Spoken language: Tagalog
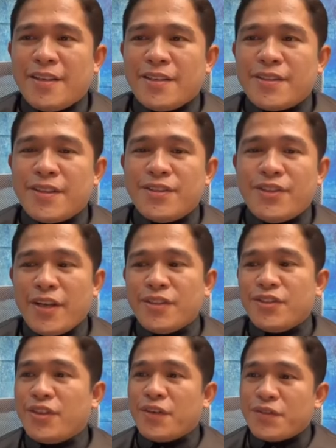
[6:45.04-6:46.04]
uh, sa
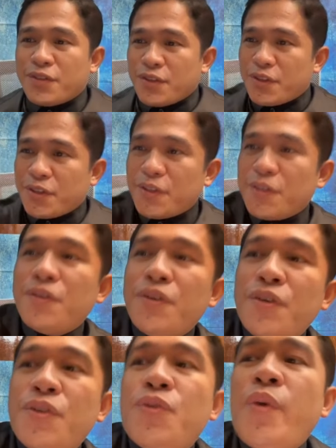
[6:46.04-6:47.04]
John
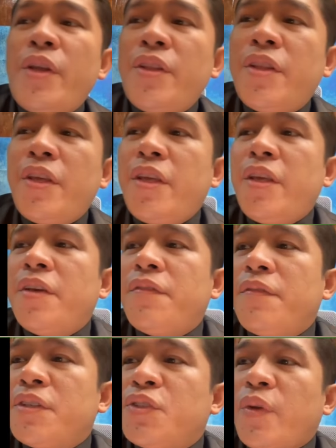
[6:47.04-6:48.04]
chapter
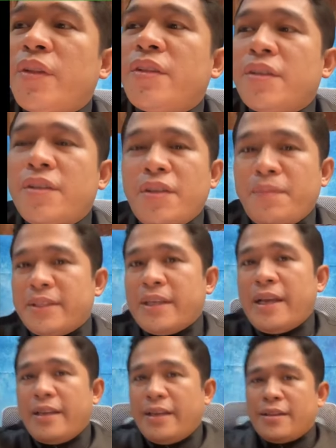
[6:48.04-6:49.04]
20, verse 23.
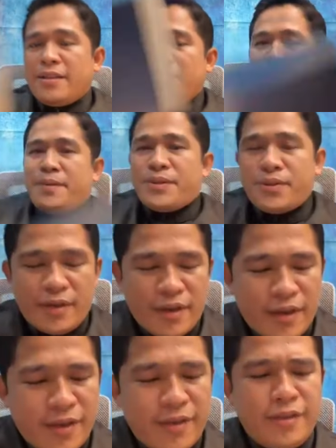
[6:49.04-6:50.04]
Basahin natin,
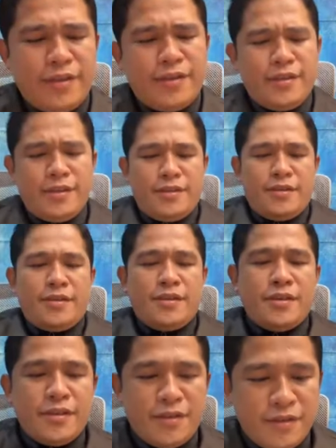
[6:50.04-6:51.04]
Pastor, ha?
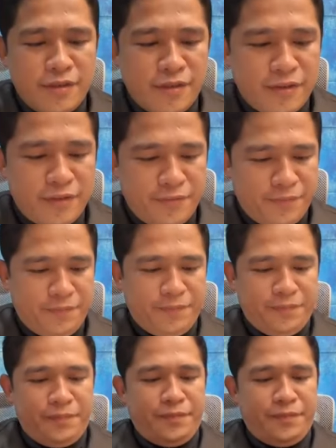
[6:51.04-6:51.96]
Uh,